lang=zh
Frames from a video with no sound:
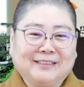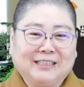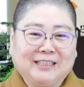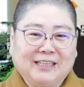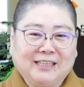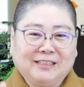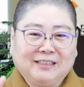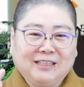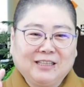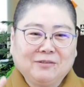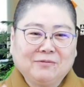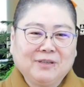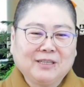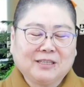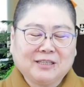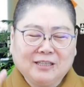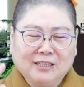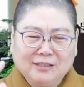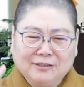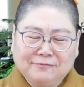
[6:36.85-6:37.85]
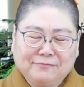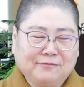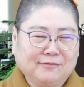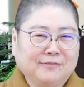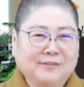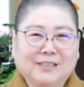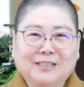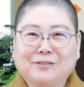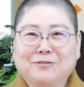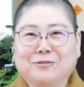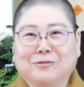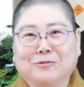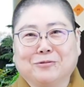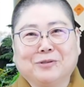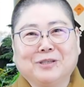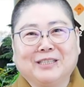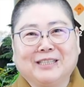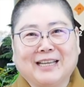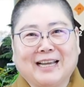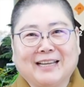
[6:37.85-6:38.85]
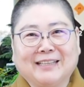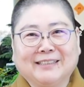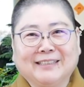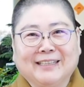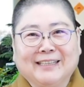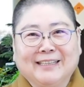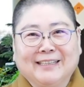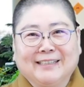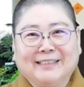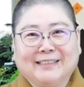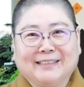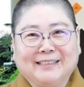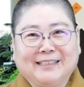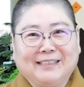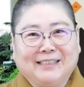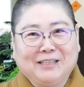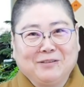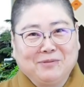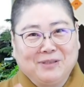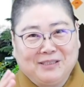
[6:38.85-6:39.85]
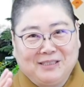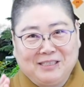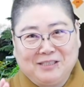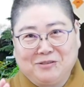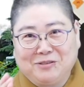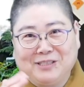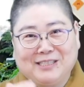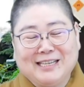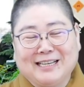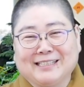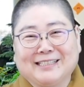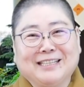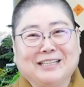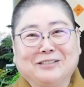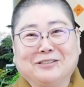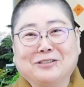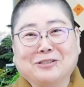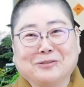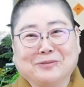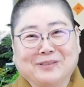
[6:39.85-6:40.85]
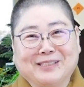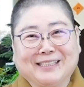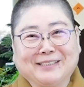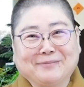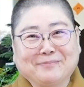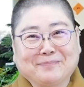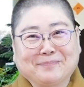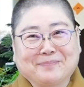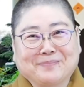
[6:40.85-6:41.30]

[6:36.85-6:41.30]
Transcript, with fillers: 你一定会克服各种困难啊，一定会继续向前走的。